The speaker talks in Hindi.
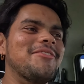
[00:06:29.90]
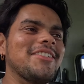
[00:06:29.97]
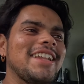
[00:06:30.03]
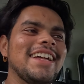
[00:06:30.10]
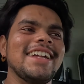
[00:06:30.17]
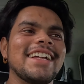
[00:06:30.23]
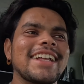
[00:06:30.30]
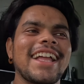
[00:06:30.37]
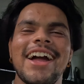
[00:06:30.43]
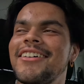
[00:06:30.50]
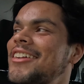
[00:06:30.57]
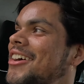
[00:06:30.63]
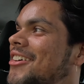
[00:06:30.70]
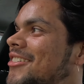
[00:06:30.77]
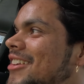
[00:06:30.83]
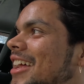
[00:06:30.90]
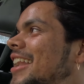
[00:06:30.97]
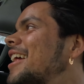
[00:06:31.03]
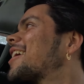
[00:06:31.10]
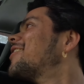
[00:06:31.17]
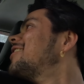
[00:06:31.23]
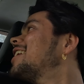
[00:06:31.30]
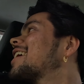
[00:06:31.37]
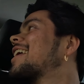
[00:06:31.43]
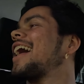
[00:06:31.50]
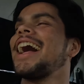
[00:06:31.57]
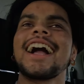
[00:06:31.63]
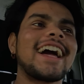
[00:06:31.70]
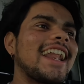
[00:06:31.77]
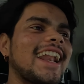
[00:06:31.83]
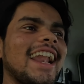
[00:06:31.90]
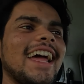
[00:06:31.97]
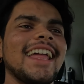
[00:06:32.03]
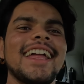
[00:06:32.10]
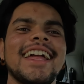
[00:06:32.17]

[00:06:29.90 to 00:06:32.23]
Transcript: बोले ये कैमरा घूम रहा लेके बोले क्या कर रहा है